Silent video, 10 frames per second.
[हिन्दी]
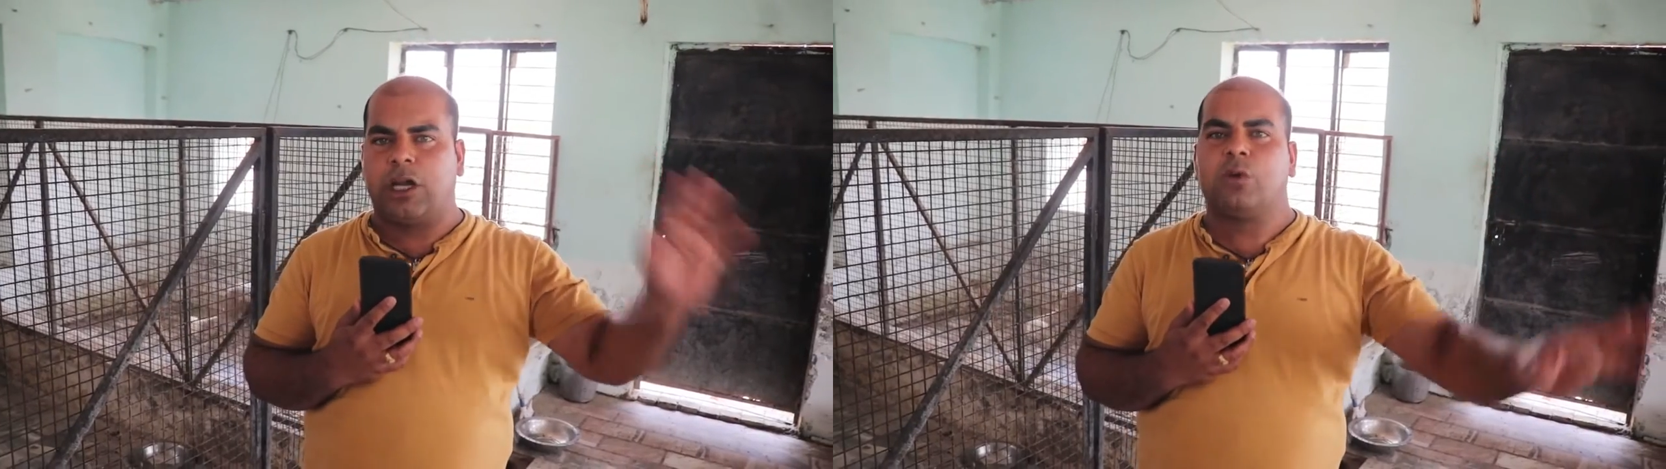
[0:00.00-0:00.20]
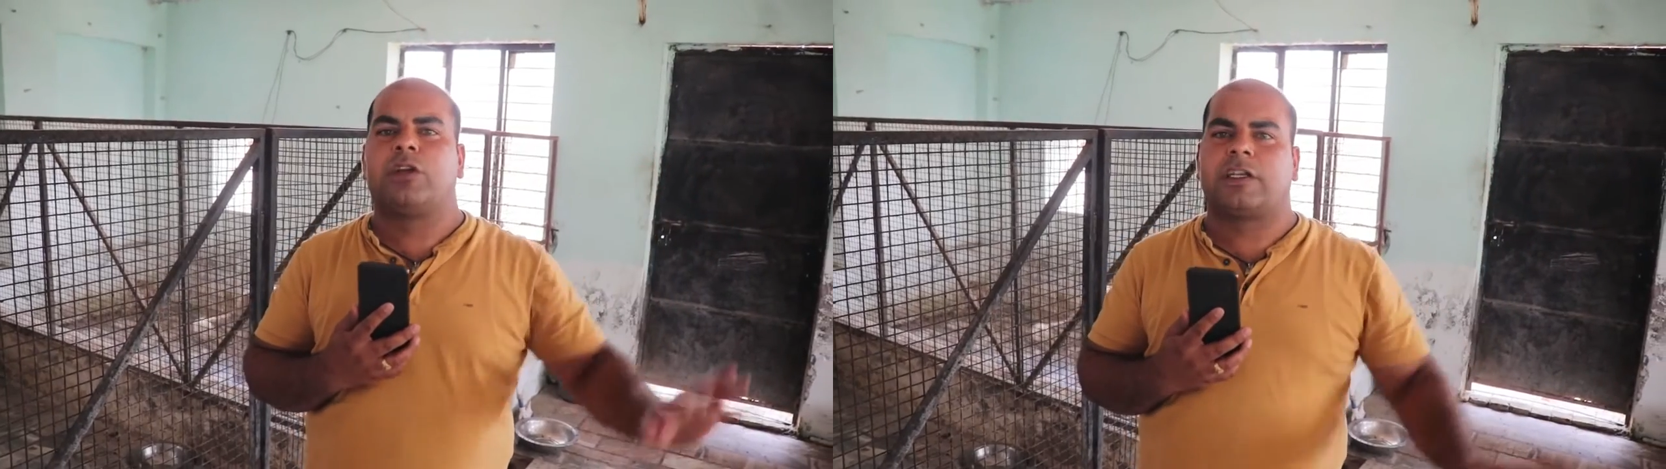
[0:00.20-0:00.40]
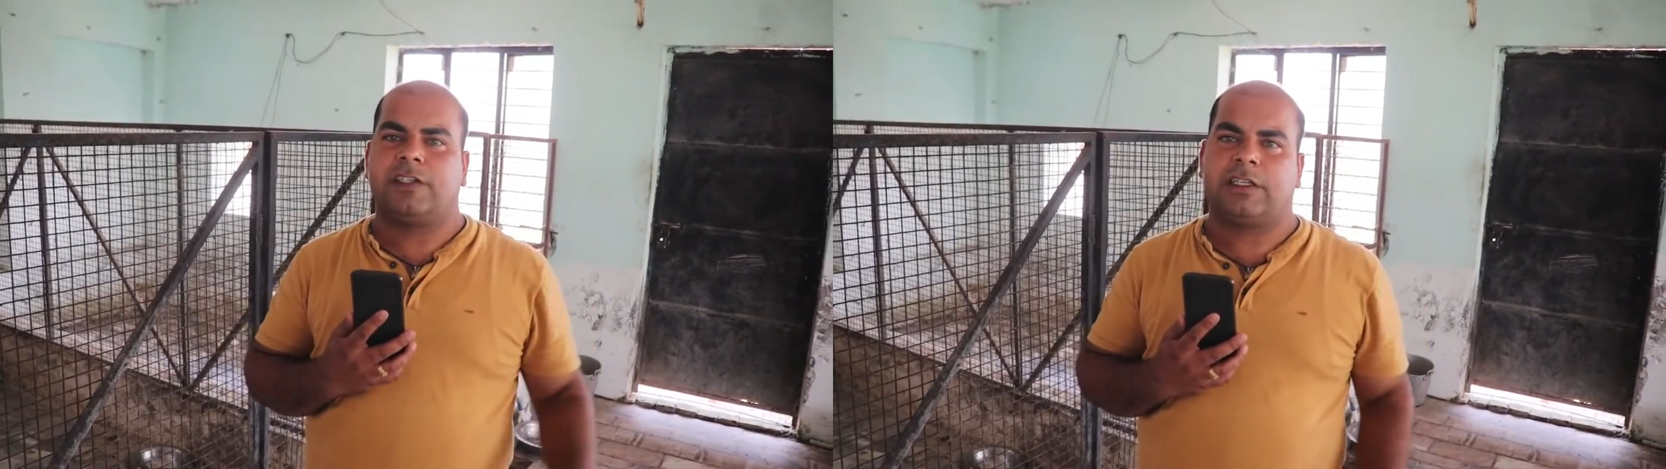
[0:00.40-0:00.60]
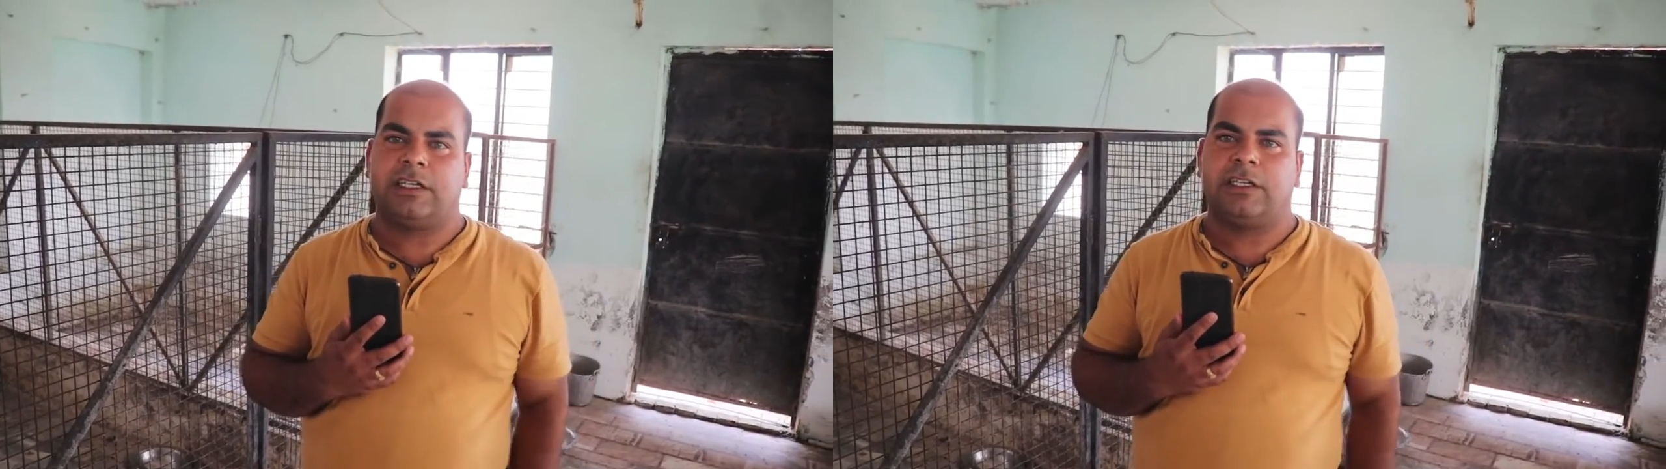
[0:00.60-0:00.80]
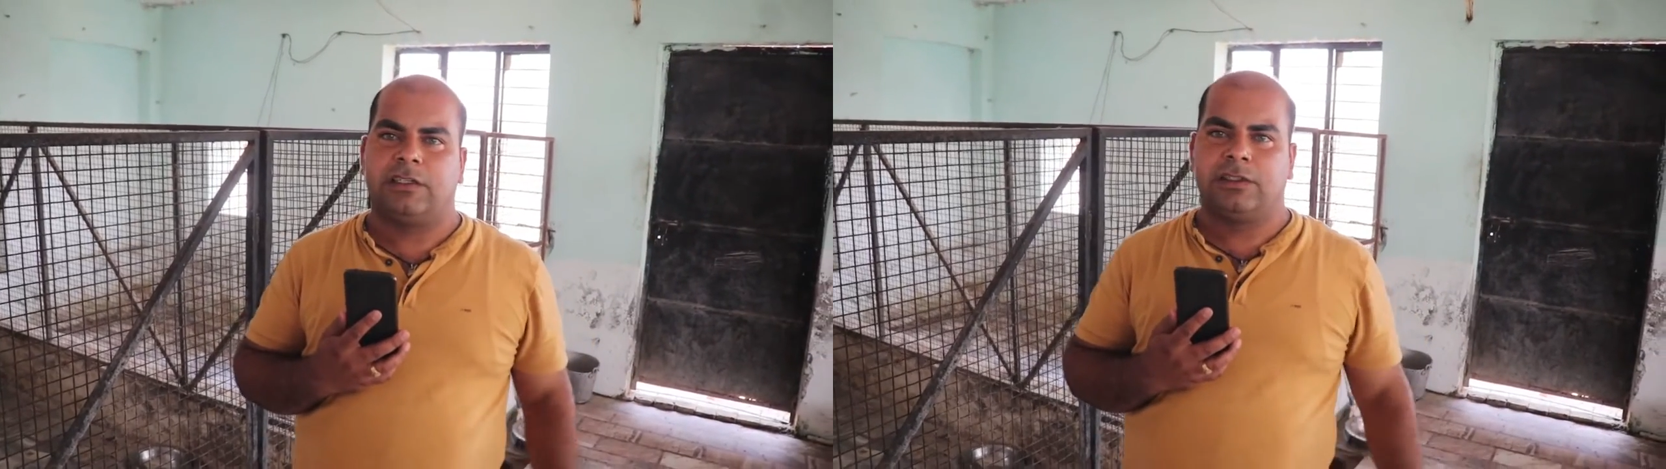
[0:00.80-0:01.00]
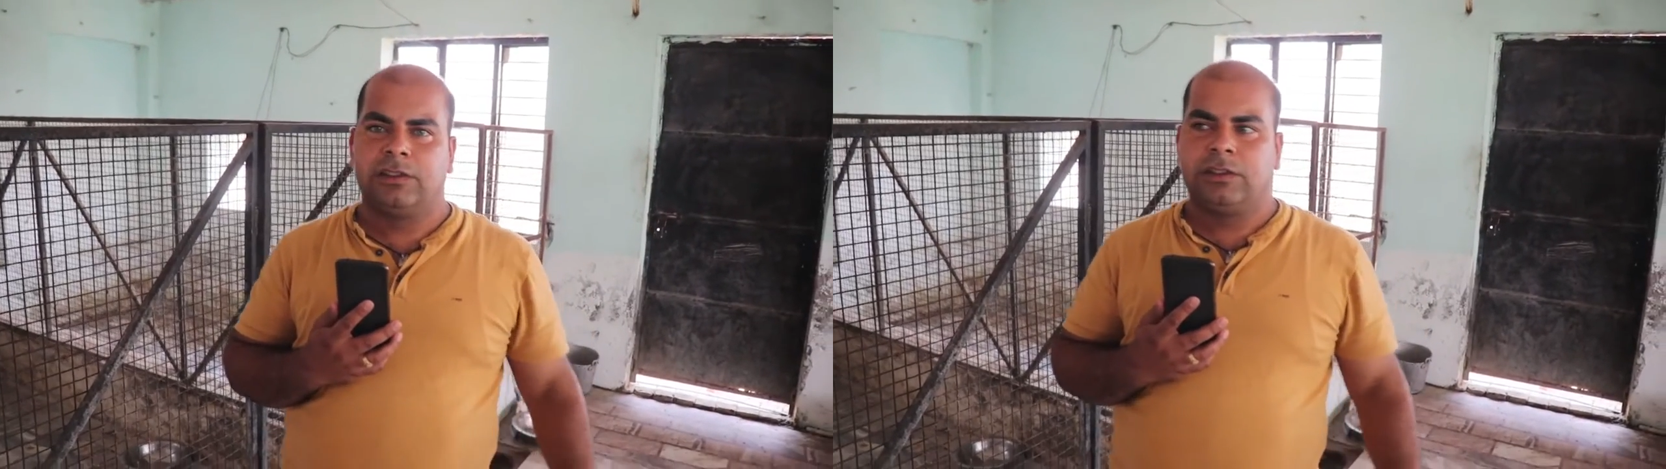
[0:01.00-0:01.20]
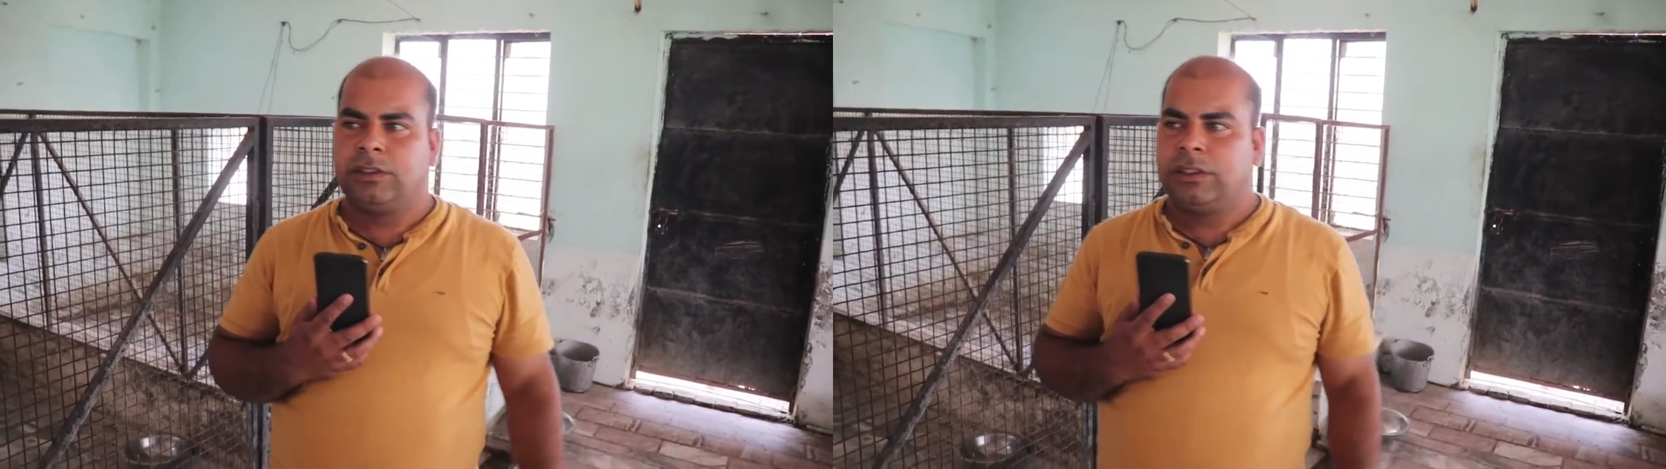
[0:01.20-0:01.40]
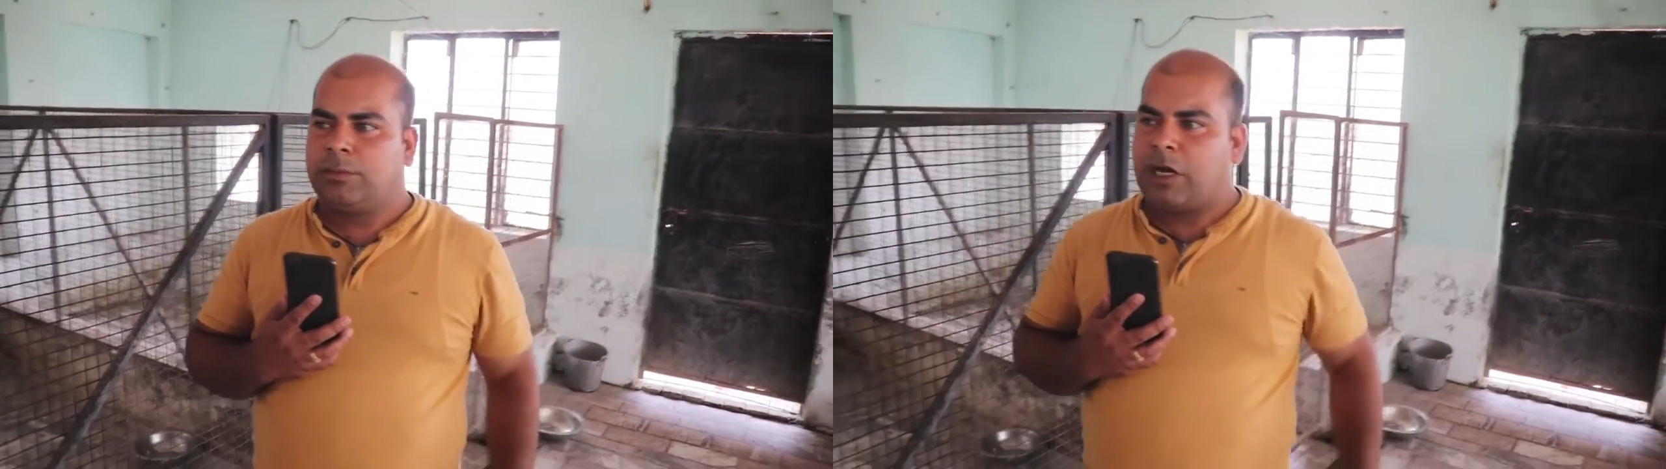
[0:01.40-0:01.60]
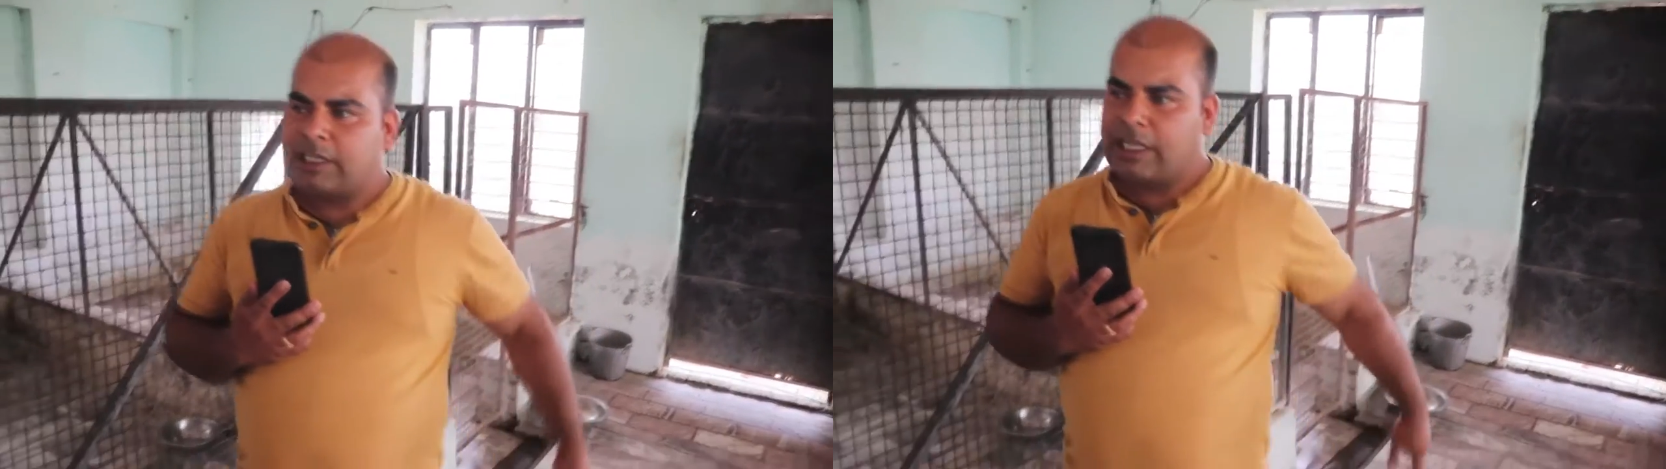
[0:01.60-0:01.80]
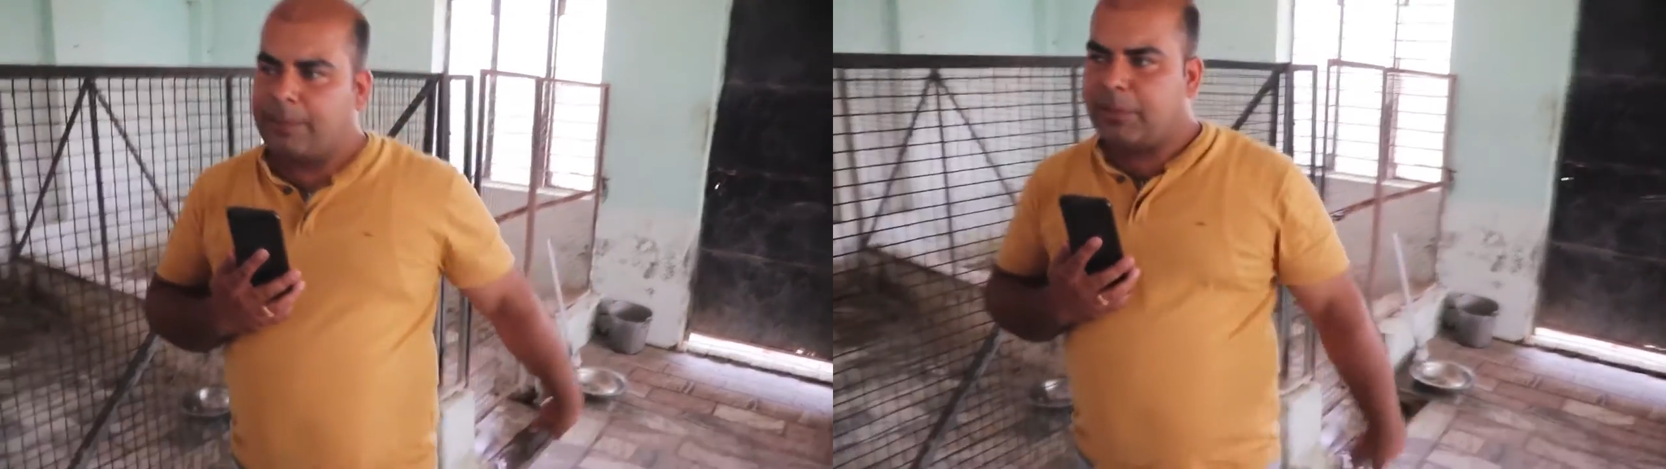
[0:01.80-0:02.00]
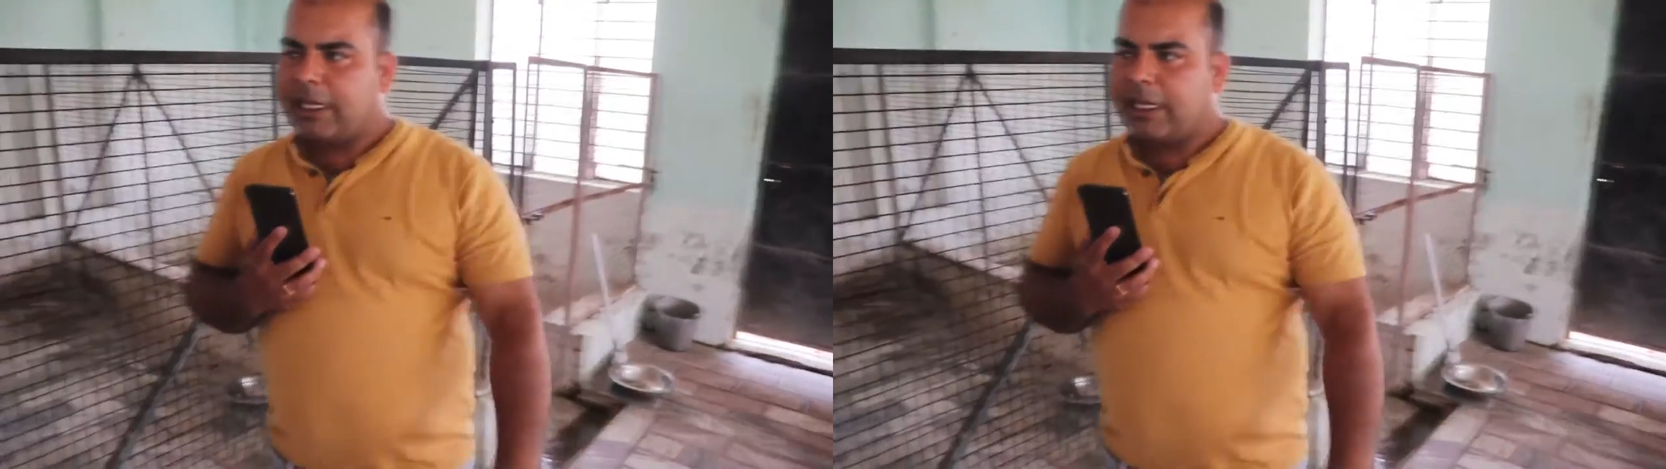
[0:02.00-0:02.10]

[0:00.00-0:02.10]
डाउन रख सकते हैं बाकी आप ये